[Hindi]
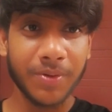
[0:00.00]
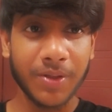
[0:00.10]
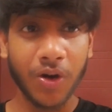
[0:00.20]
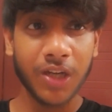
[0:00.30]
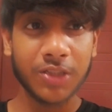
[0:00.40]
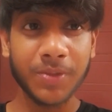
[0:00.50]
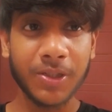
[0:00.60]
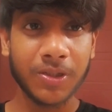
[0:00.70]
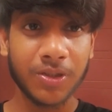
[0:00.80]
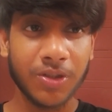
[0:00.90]
अपनी कॉलेज में
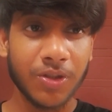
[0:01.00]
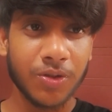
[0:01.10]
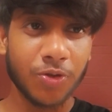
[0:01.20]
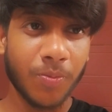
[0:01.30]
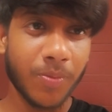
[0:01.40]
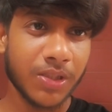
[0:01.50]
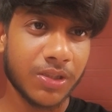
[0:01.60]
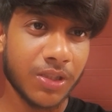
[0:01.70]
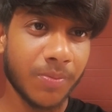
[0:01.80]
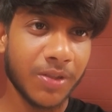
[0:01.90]
तो
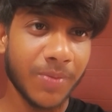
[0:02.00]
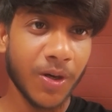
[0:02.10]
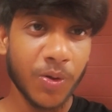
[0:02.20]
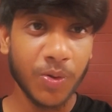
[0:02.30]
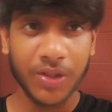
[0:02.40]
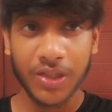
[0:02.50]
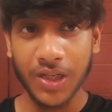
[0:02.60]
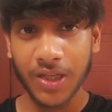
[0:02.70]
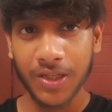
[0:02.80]
मस्त अभी मैं उठ उठ के